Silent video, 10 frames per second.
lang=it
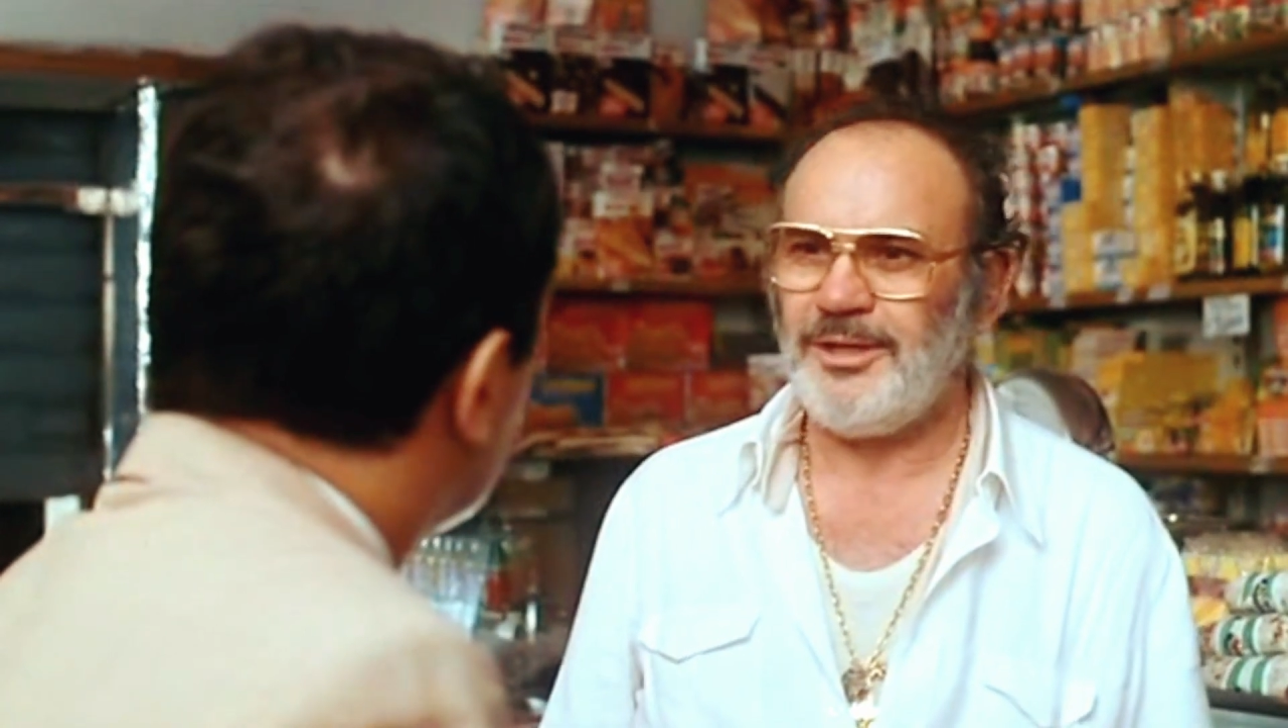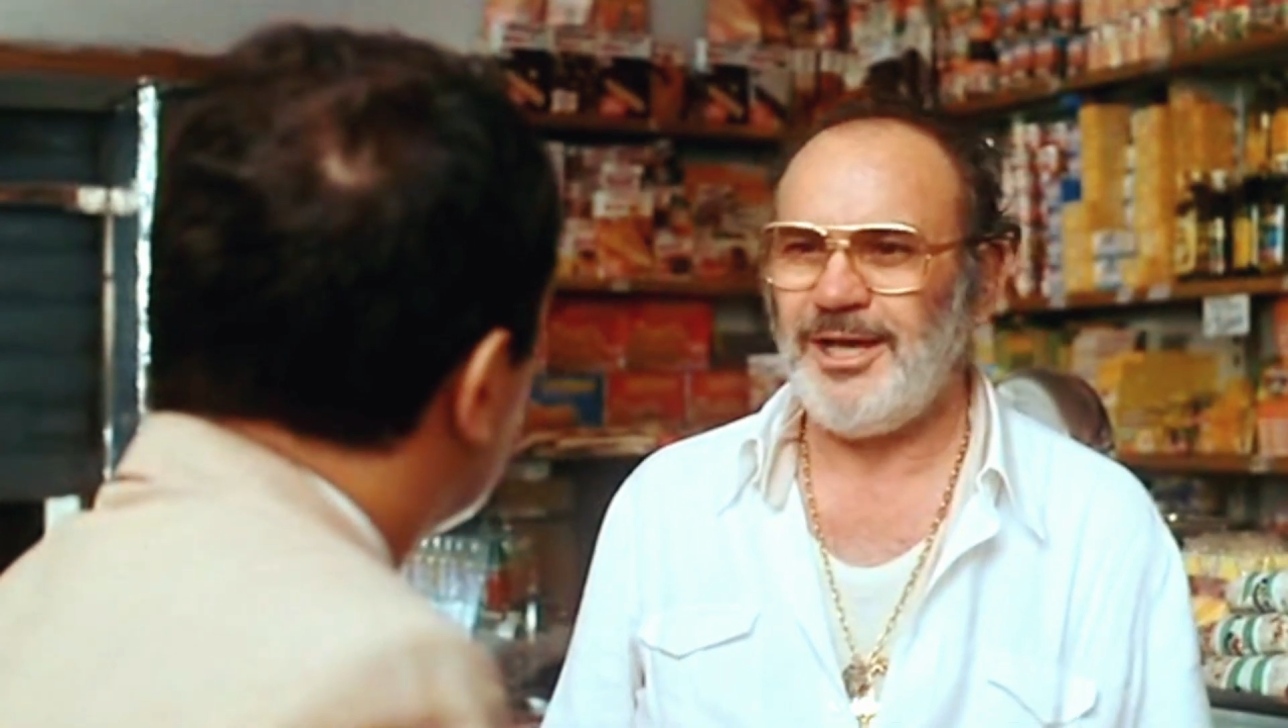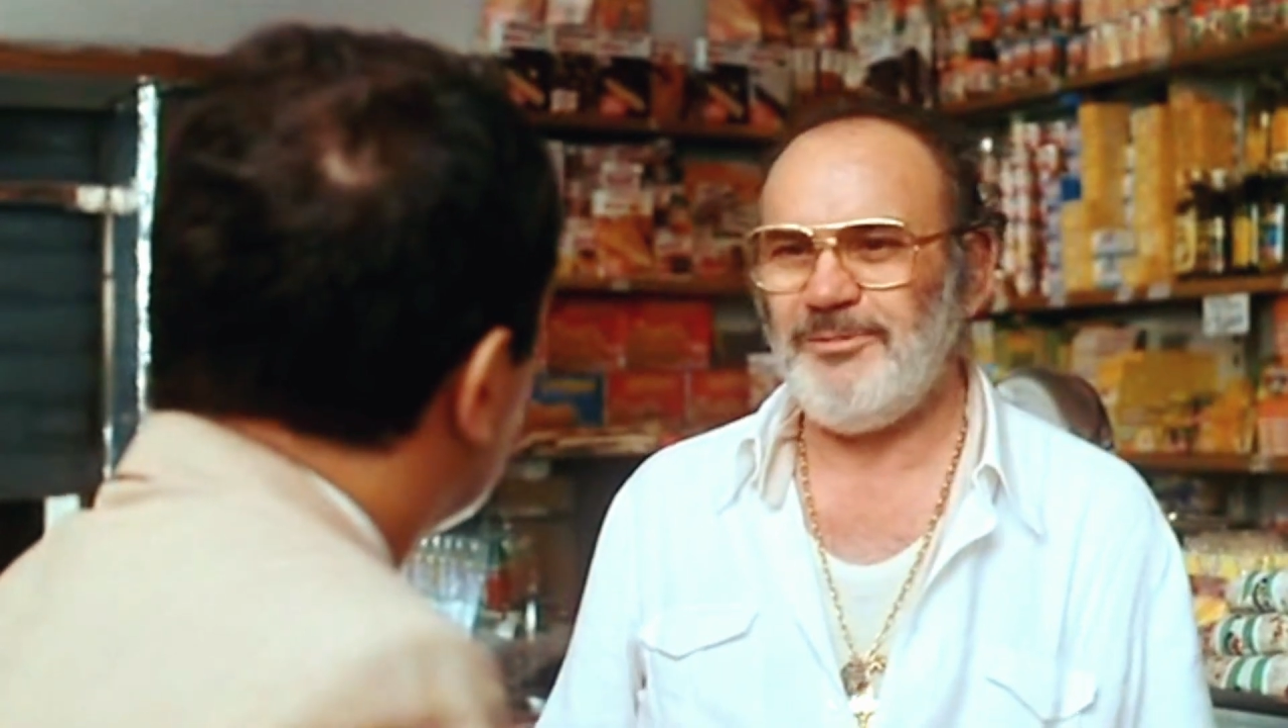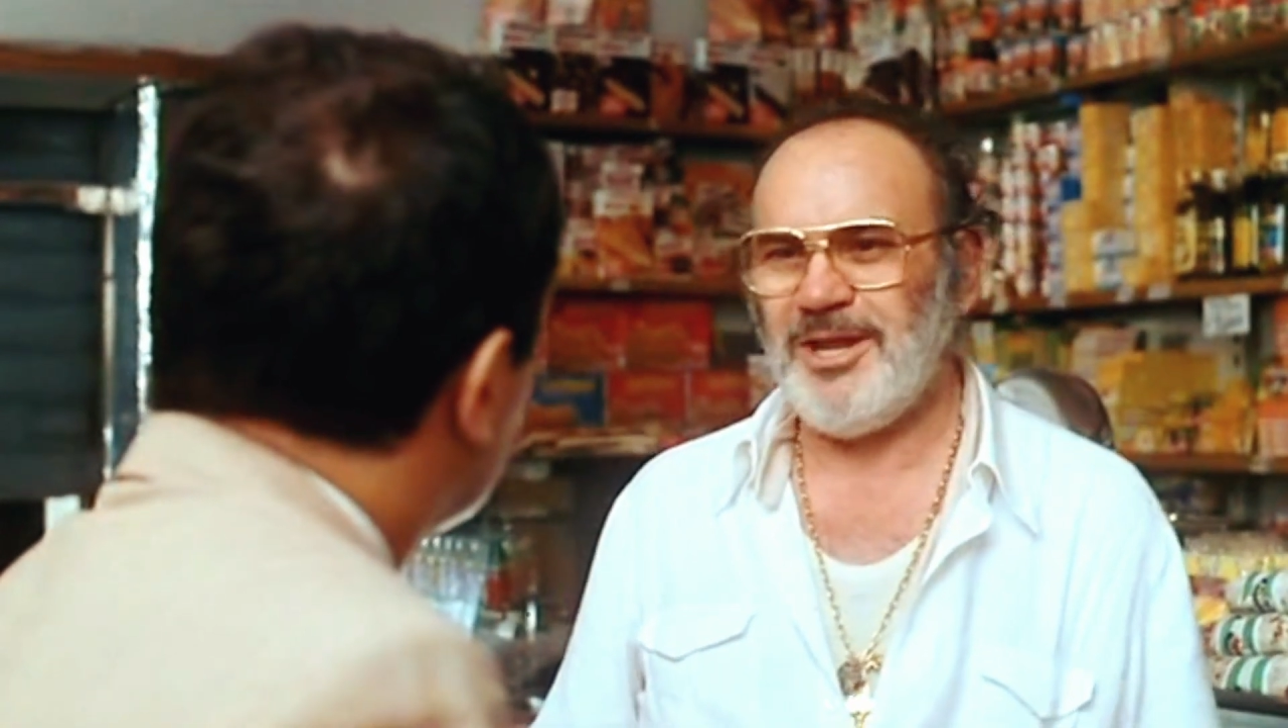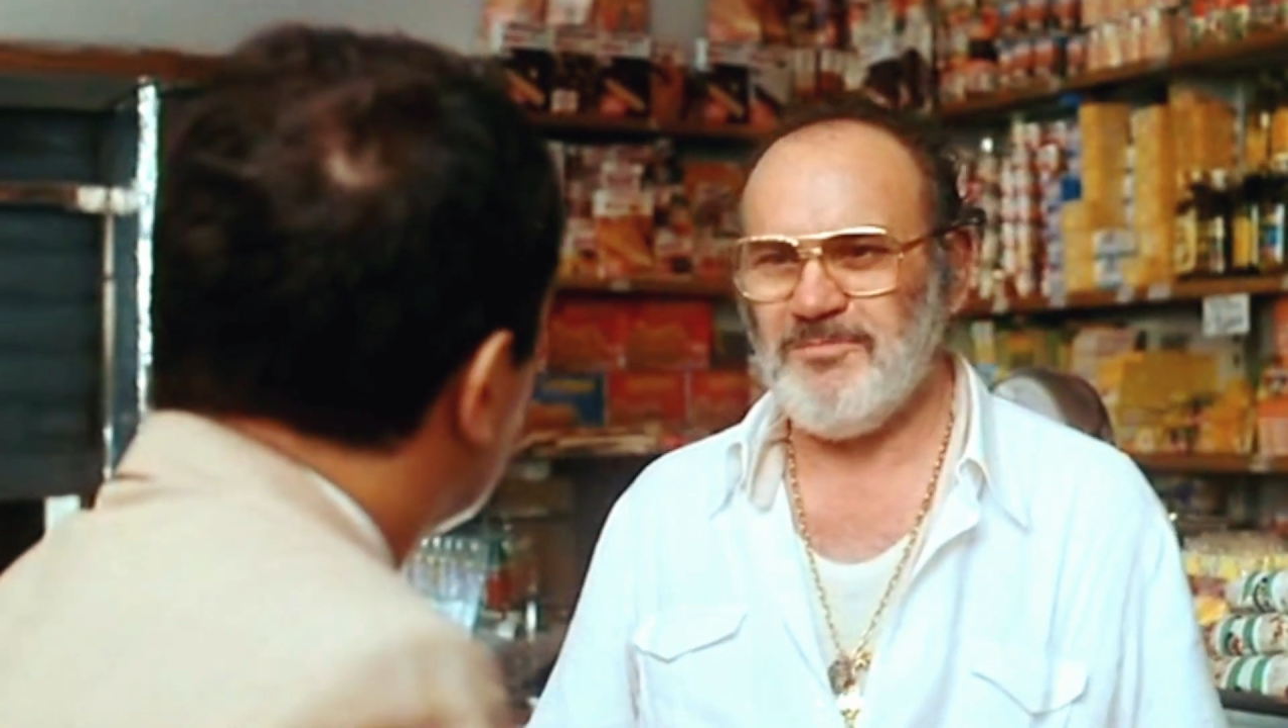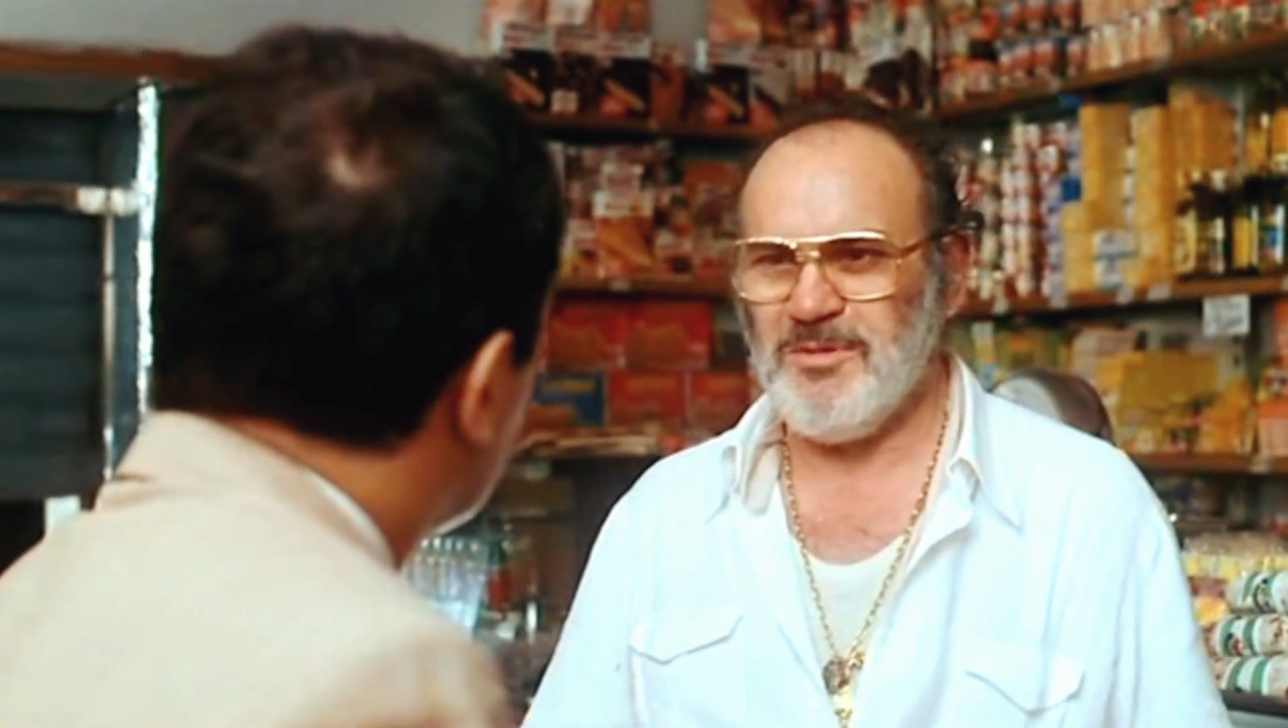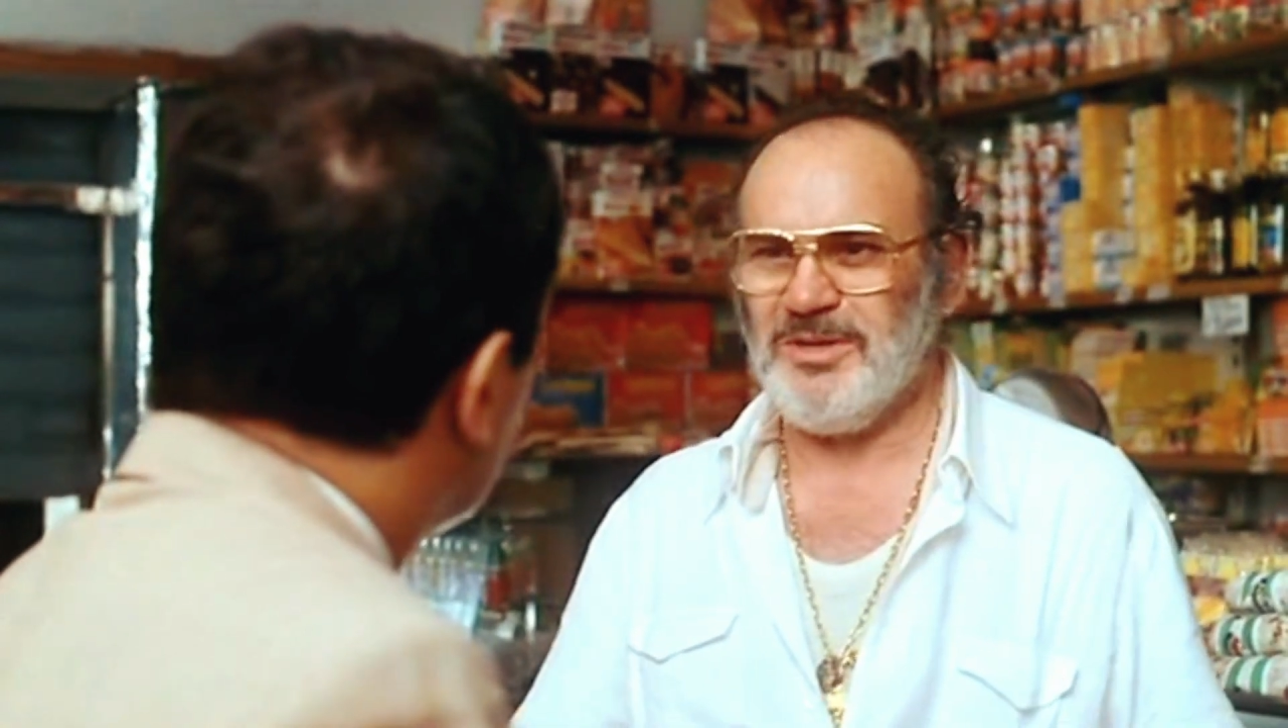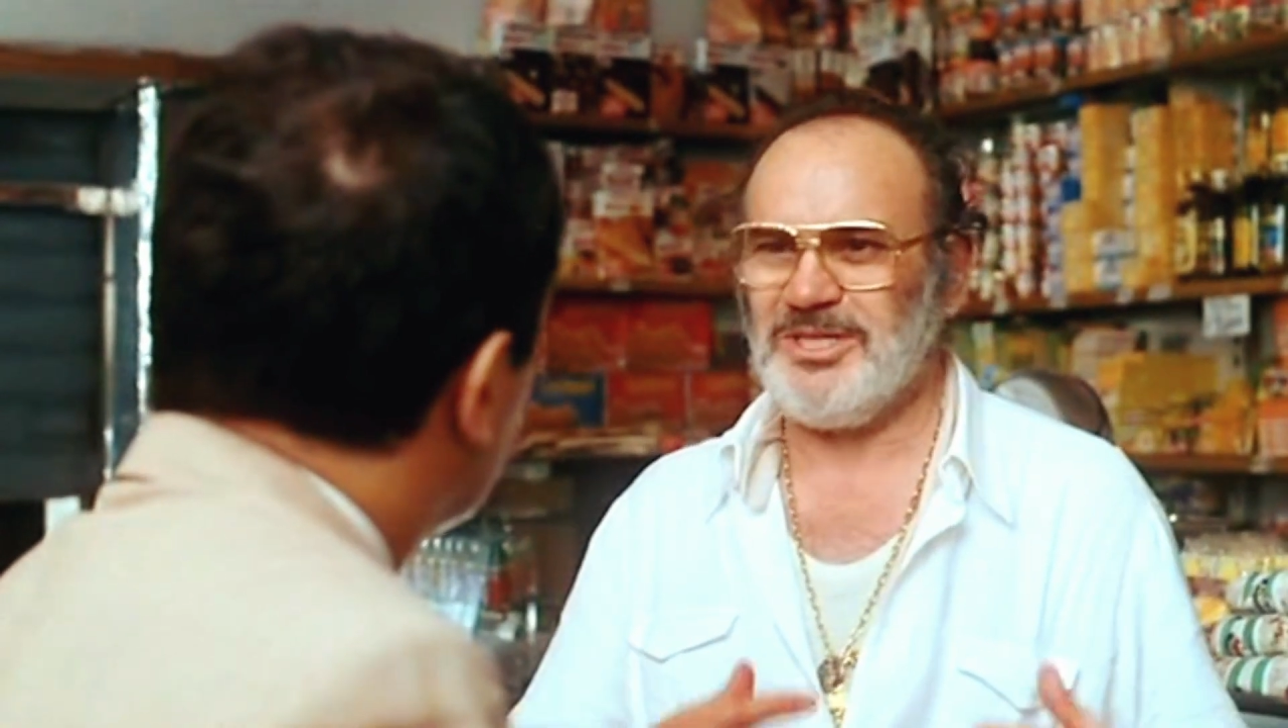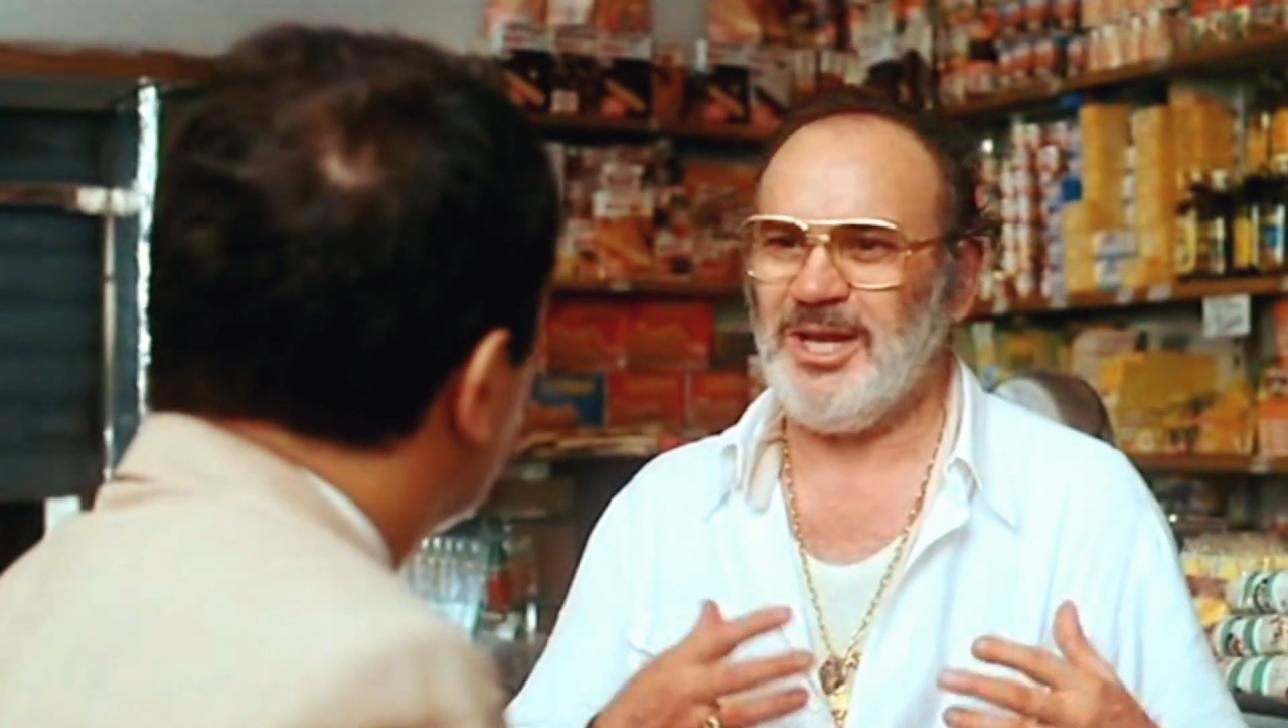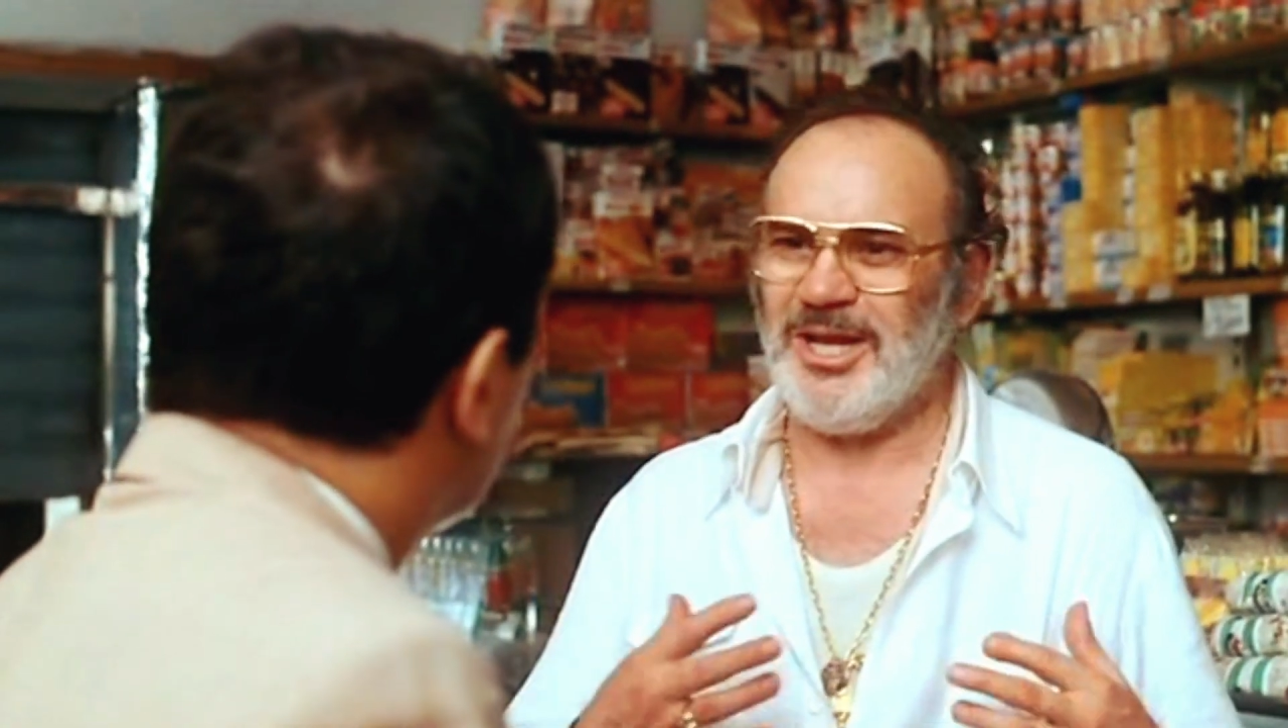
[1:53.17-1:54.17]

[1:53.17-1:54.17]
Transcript: Capirà, a me mi si è